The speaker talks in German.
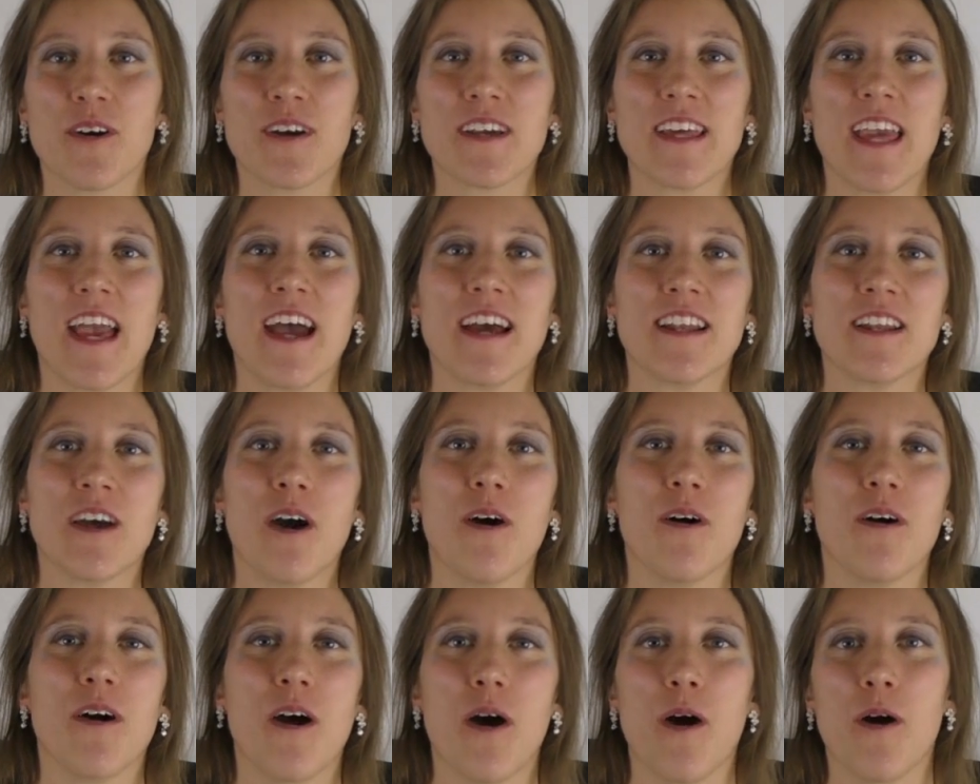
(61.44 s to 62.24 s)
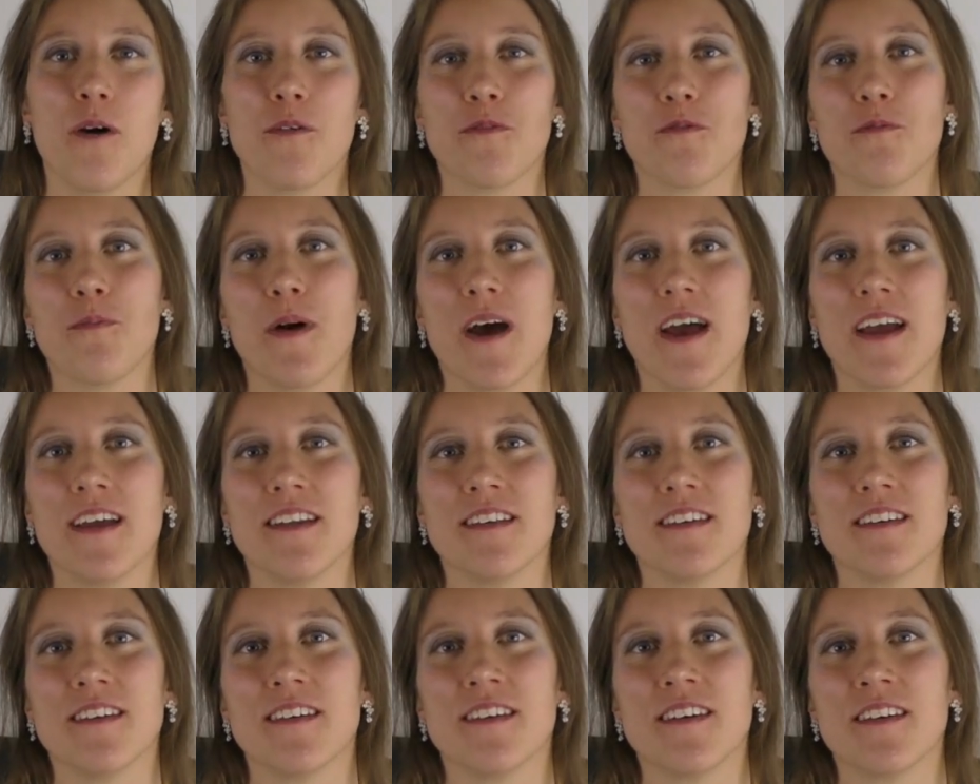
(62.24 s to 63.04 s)
doch gerne auch auf
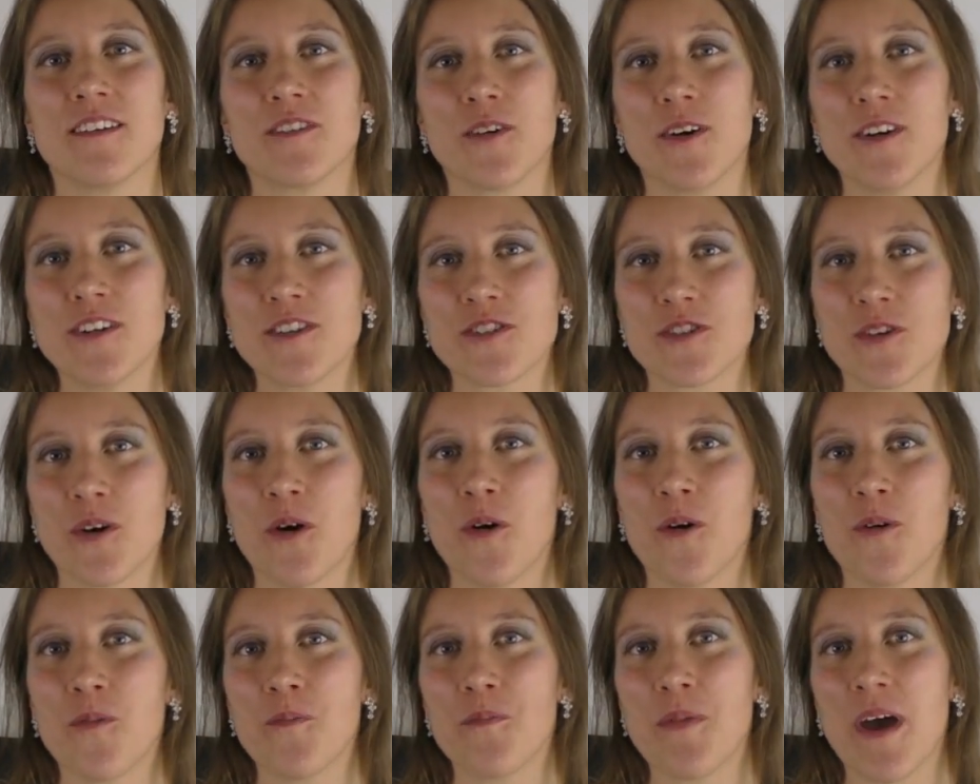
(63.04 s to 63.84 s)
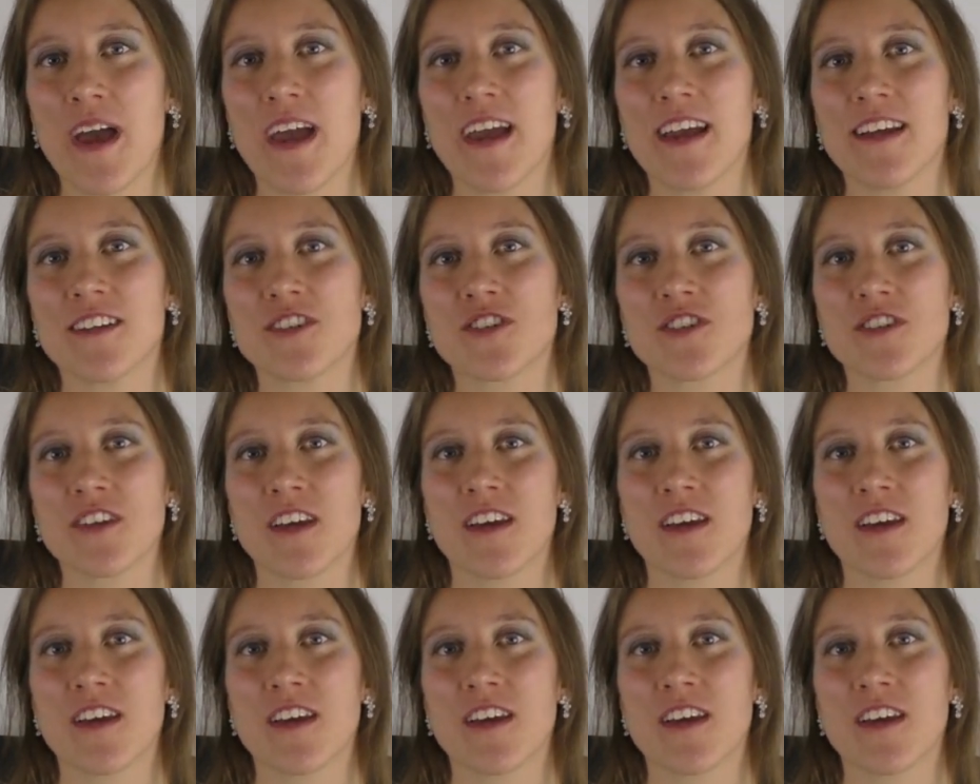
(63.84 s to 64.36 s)
meine deutsche Homepage